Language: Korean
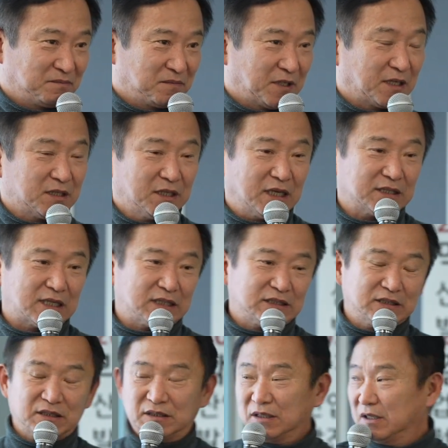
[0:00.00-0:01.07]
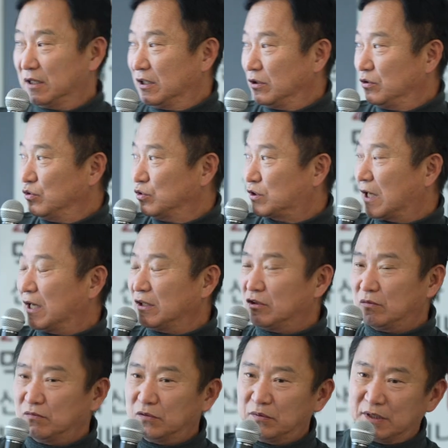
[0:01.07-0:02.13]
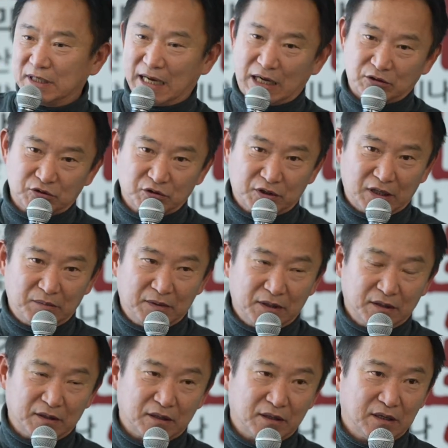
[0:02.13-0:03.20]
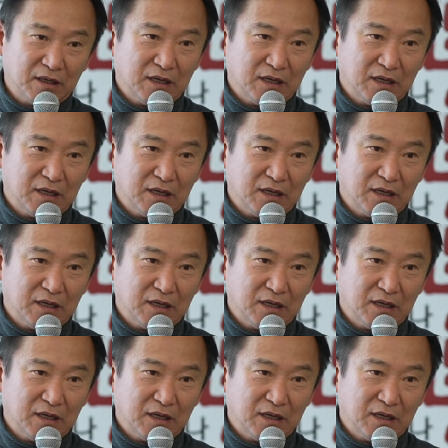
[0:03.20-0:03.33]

근데 그게 사실은 유산균 부분이 강조되면